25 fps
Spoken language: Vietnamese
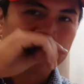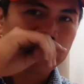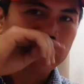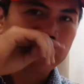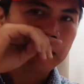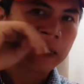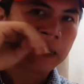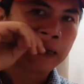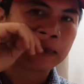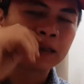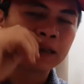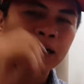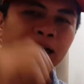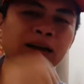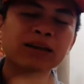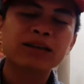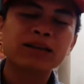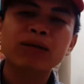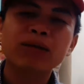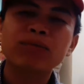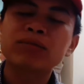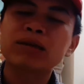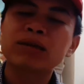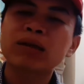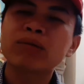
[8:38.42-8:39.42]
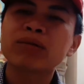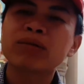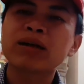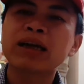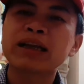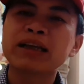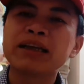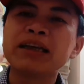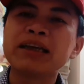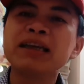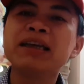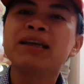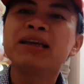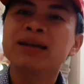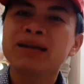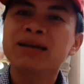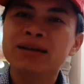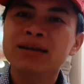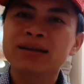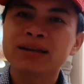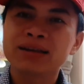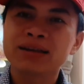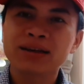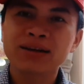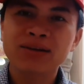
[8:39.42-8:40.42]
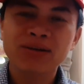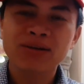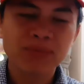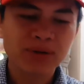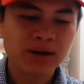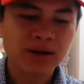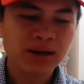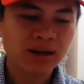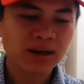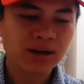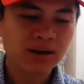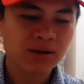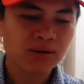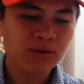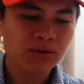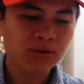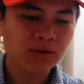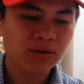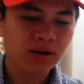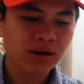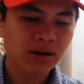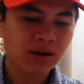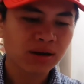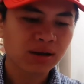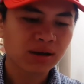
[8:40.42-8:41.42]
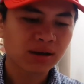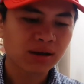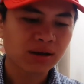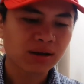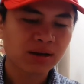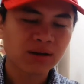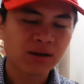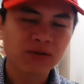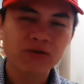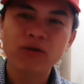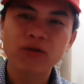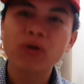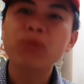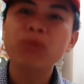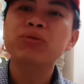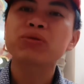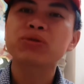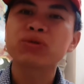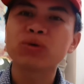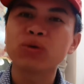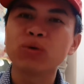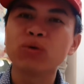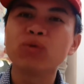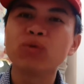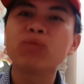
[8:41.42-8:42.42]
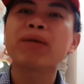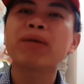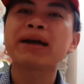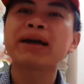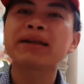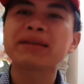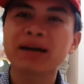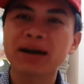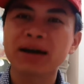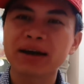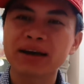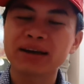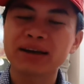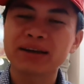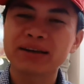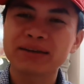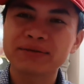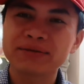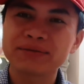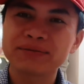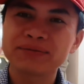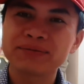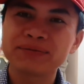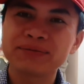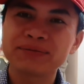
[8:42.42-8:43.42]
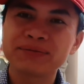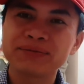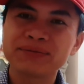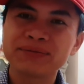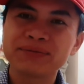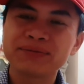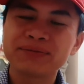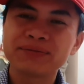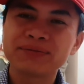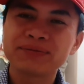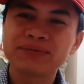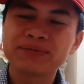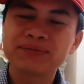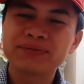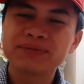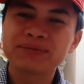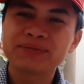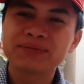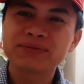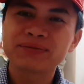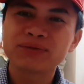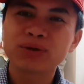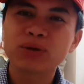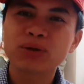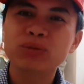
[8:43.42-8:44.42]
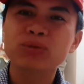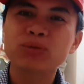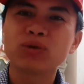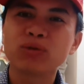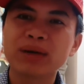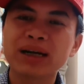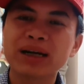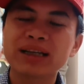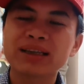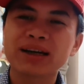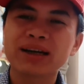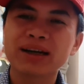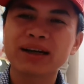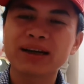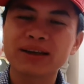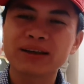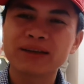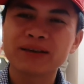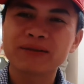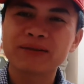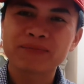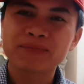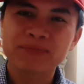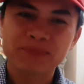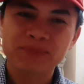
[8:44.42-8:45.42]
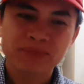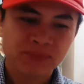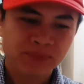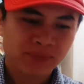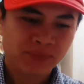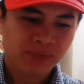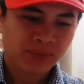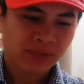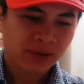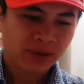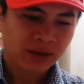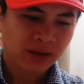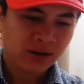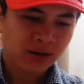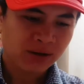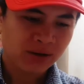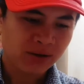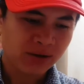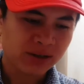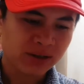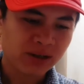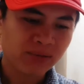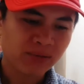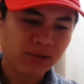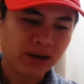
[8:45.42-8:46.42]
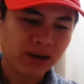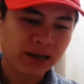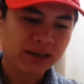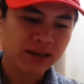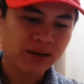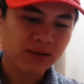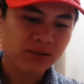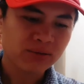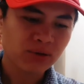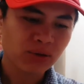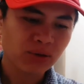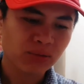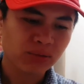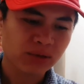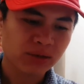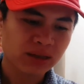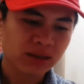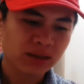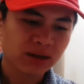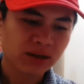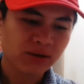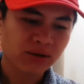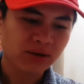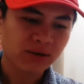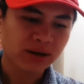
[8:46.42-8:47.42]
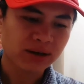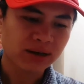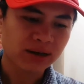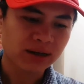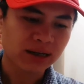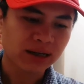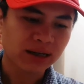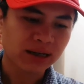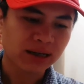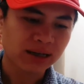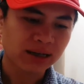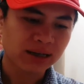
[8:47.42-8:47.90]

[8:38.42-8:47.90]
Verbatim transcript: người ta trong trong ngành y á, người ta có một cái câu là phúc chủ may thầy phúc chủ may thầy còn trong ngành giáo dục thì người ta gọi là